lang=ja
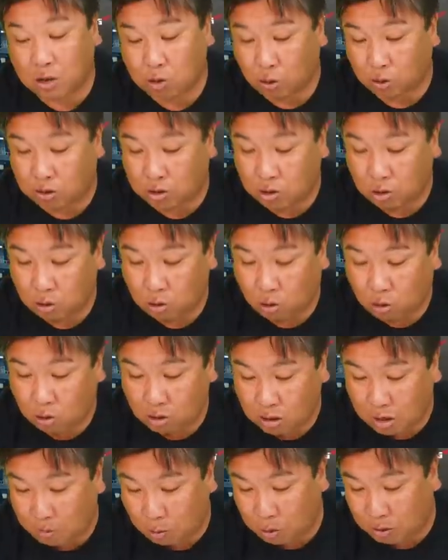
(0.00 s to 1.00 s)
るぞっていうとこ
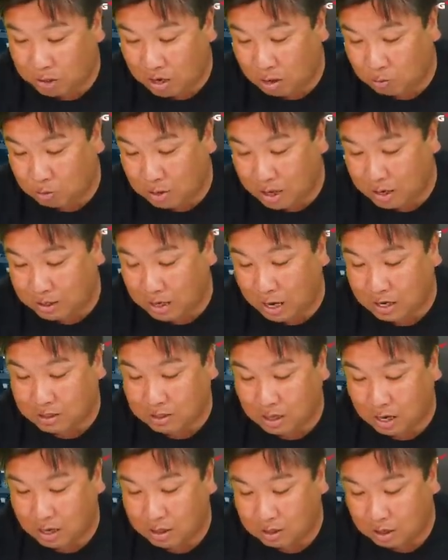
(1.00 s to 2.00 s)
ろで問題を迎えた
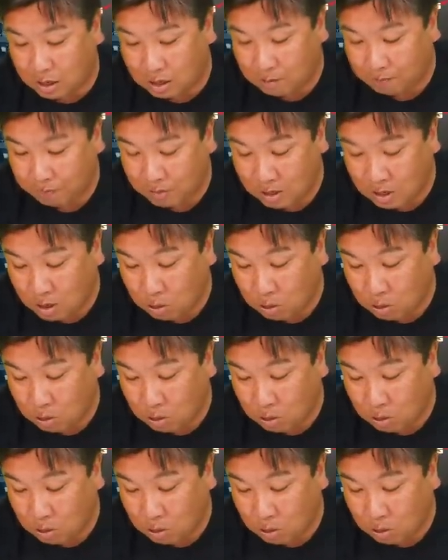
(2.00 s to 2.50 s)
8回、ね、